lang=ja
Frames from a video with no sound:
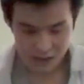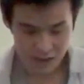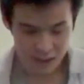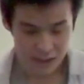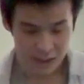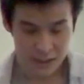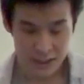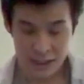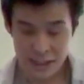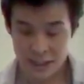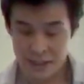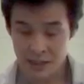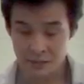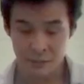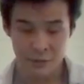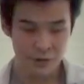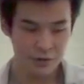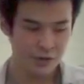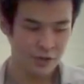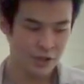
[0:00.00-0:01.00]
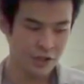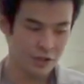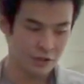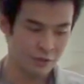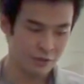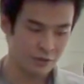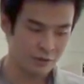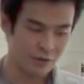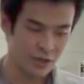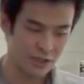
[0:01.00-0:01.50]
作成した分類
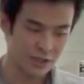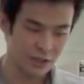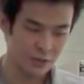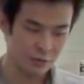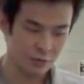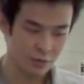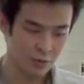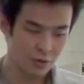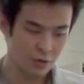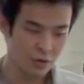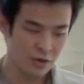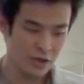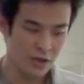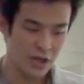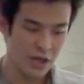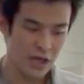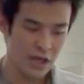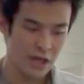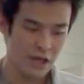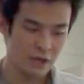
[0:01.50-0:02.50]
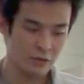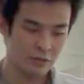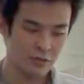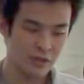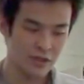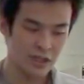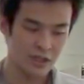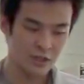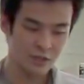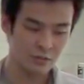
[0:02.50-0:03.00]
器を評価したところ
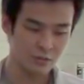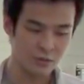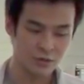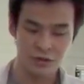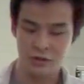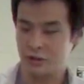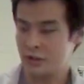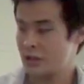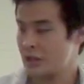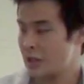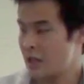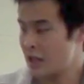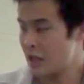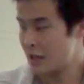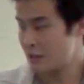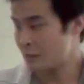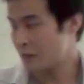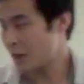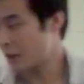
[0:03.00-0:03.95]
4クラスの分類、え